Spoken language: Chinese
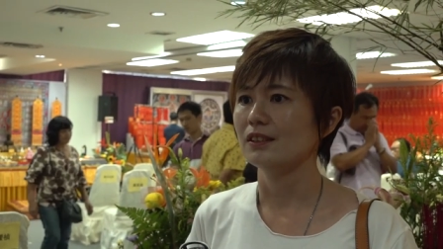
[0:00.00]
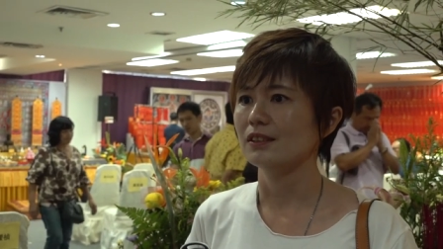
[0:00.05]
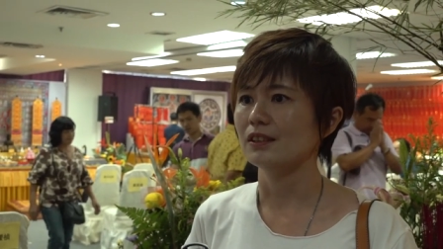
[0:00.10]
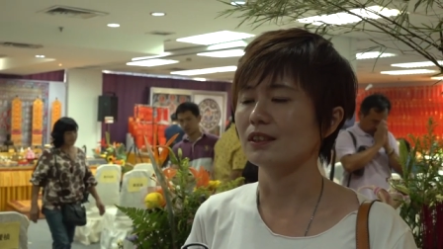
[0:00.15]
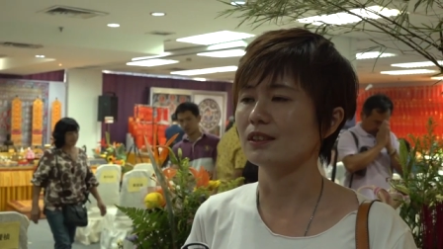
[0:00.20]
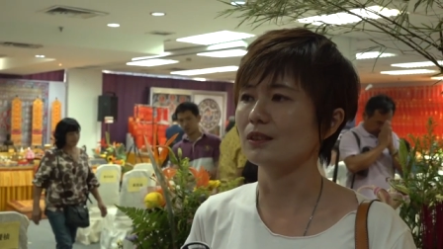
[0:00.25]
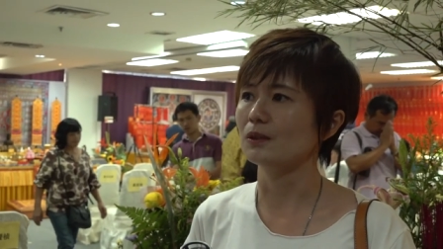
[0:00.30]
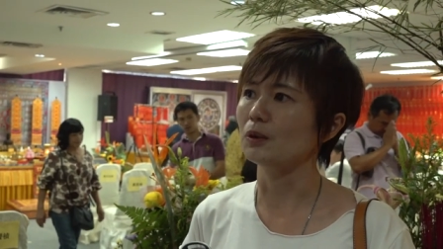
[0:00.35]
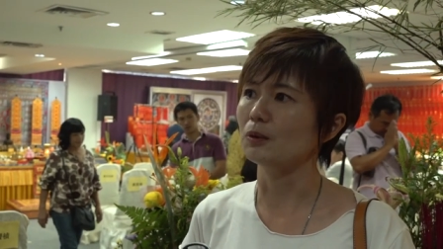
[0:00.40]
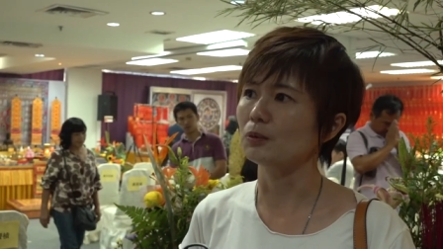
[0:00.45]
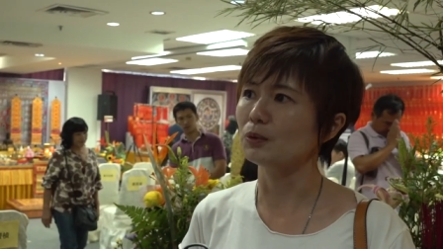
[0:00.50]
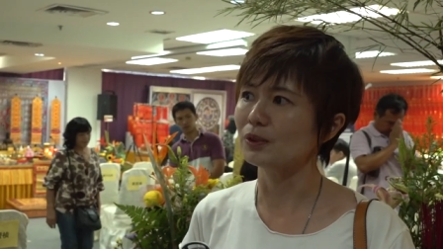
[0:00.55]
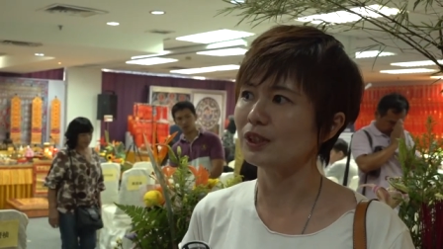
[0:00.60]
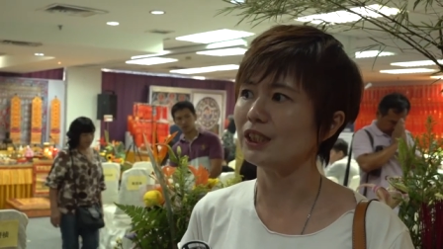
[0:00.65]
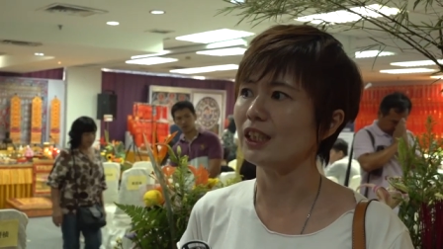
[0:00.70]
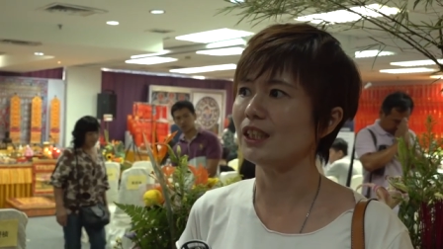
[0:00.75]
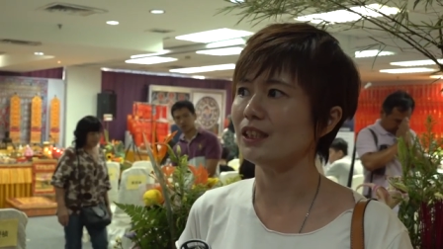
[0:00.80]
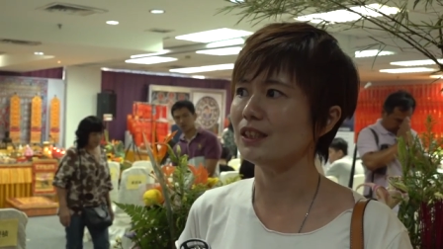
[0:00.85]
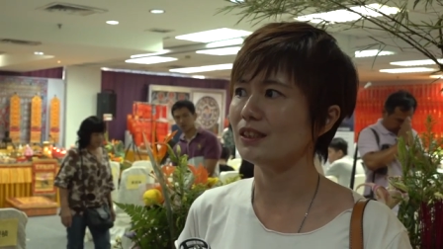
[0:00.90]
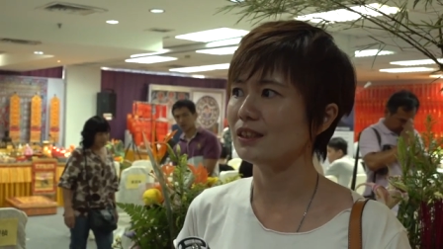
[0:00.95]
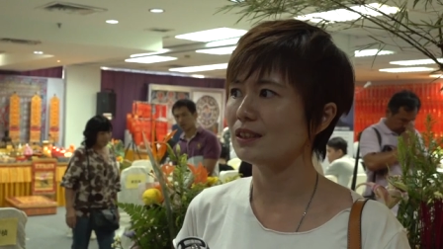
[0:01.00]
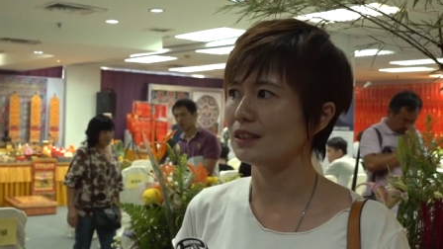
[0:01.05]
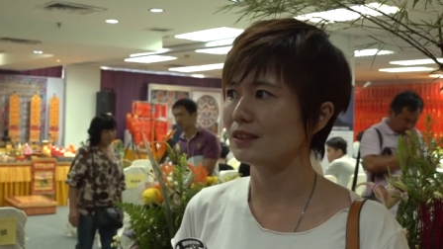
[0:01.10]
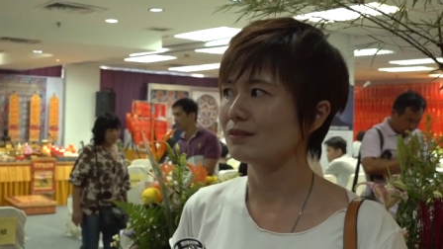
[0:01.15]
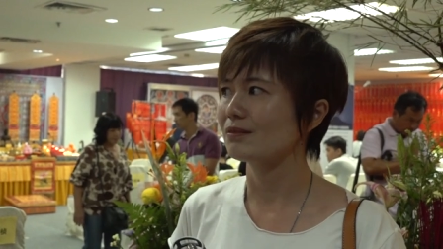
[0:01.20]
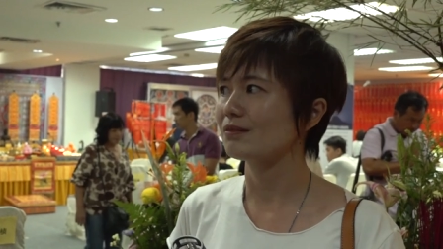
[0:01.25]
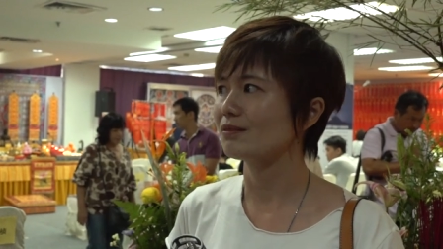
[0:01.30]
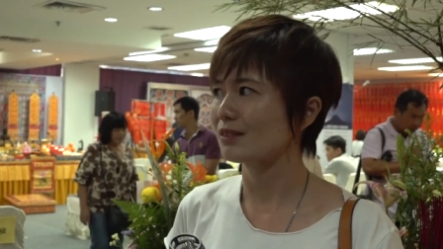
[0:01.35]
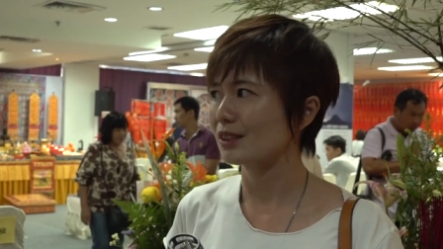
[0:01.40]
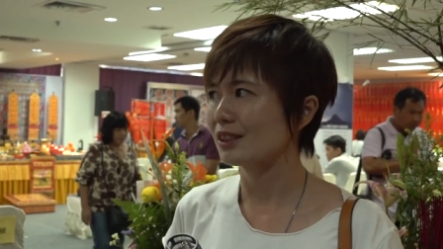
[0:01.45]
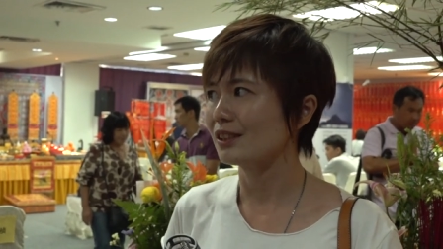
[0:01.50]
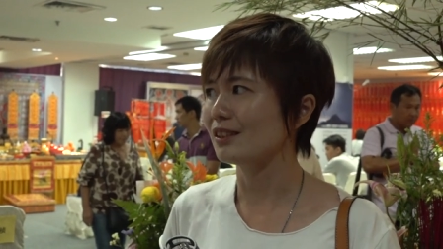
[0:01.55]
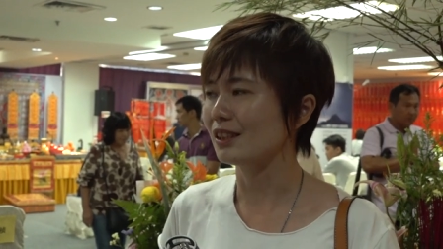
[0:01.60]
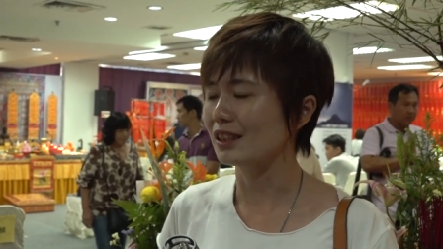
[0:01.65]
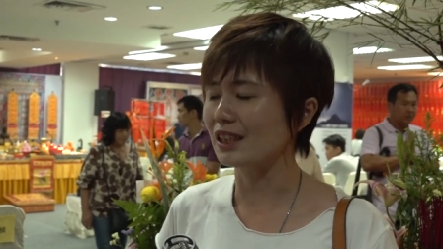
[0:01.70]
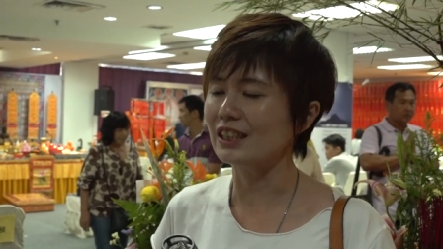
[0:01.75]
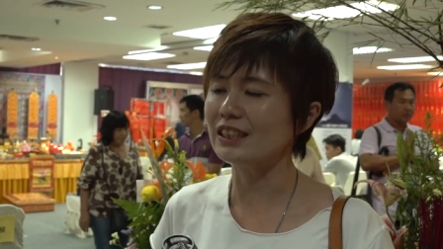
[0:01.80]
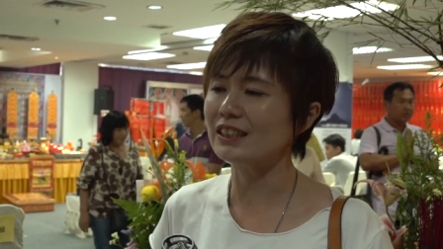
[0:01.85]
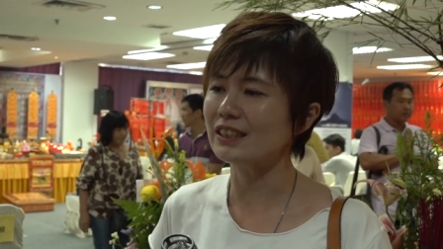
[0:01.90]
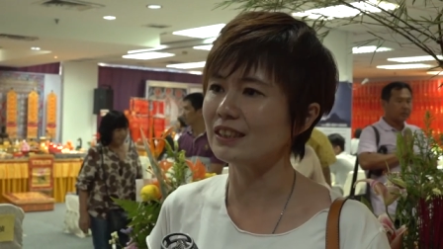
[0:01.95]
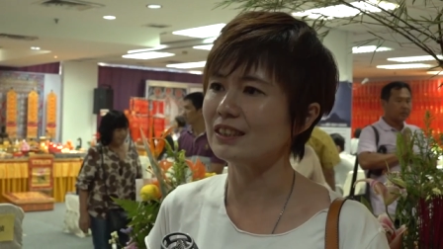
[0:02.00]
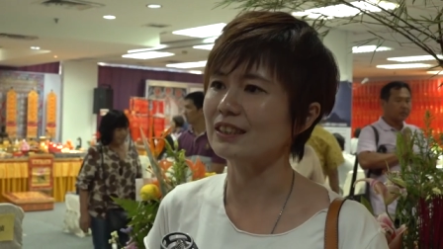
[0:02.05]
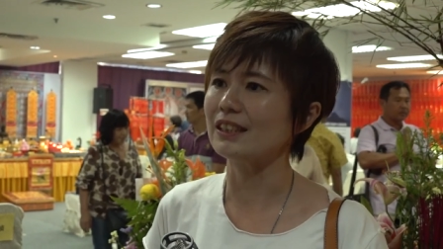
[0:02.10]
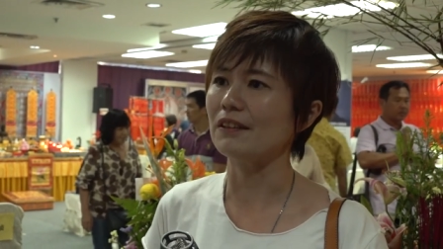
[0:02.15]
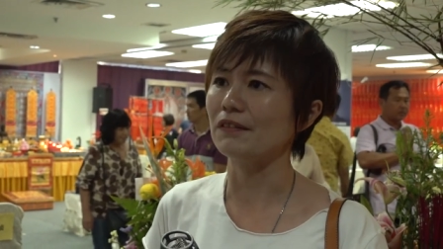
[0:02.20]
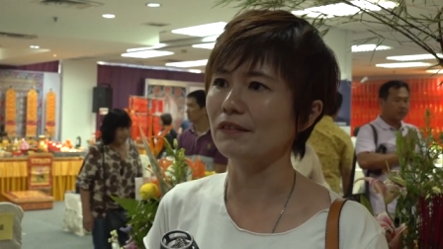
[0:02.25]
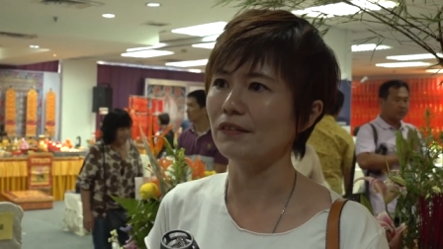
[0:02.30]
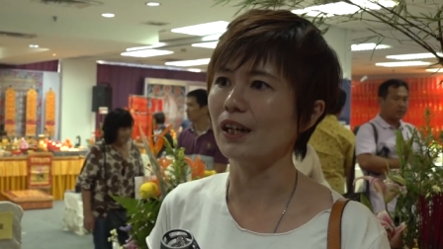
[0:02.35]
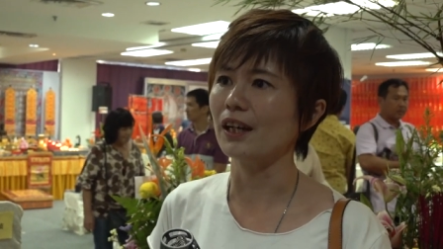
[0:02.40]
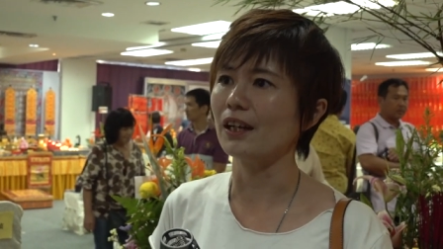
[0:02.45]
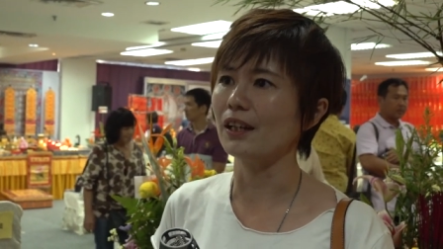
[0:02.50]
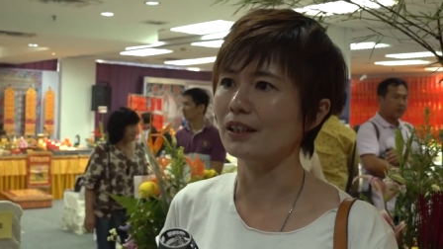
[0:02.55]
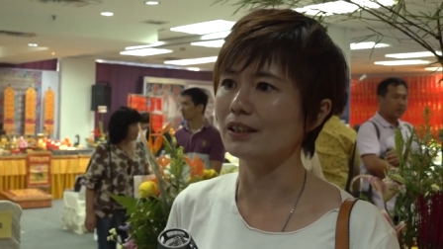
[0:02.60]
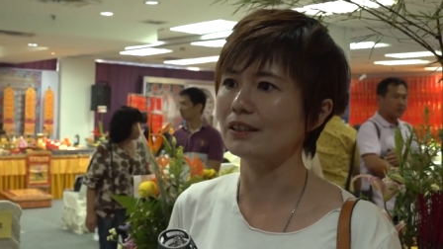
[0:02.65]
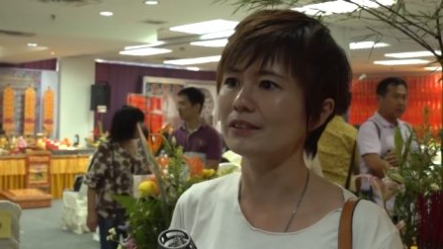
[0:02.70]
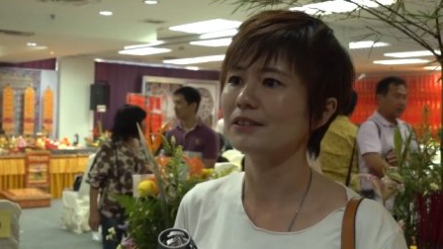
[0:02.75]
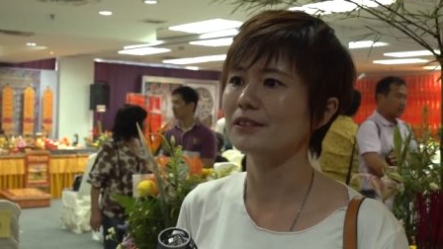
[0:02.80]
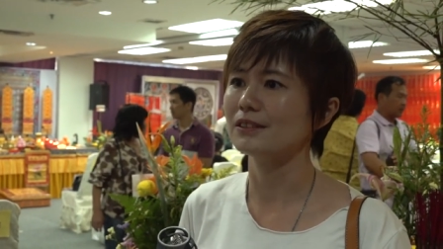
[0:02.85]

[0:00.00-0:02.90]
这是我目前的一些想法了。